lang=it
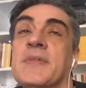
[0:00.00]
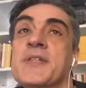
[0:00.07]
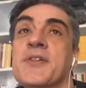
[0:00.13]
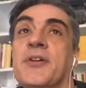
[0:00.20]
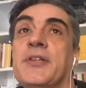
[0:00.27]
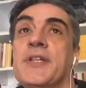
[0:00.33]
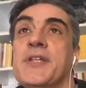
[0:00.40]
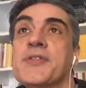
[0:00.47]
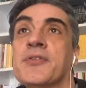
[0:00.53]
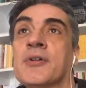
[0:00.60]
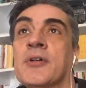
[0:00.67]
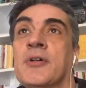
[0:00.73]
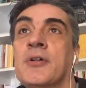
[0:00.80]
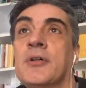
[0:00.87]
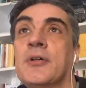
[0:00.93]
i soldi
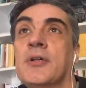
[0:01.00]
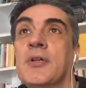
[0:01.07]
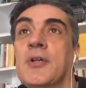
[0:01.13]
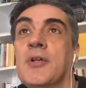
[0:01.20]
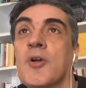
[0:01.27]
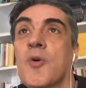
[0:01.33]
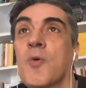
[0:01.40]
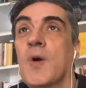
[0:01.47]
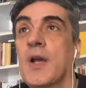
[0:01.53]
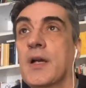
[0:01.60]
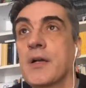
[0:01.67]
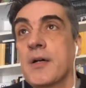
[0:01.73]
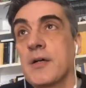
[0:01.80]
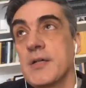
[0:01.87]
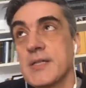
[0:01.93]
sono
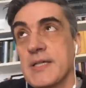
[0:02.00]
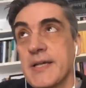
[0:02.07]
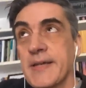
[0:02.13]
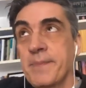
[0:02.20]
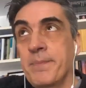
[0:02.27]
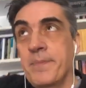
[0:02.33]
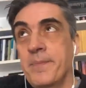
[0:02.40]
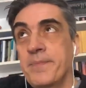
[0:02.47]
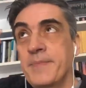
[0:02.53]
qualcosa che